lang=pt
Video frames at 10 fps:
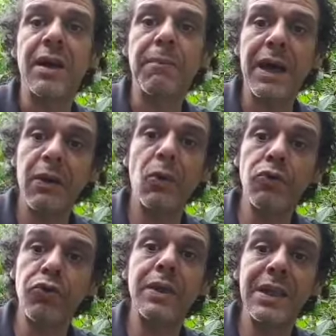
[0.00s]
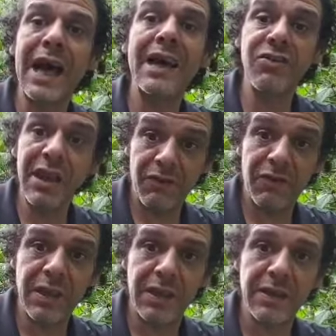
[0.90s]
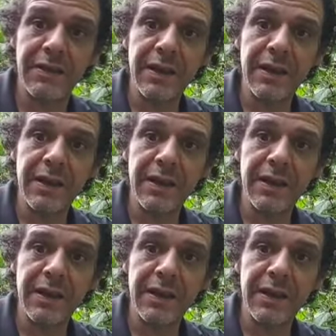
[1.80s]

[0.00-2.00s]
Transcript: para a continuidade da vida,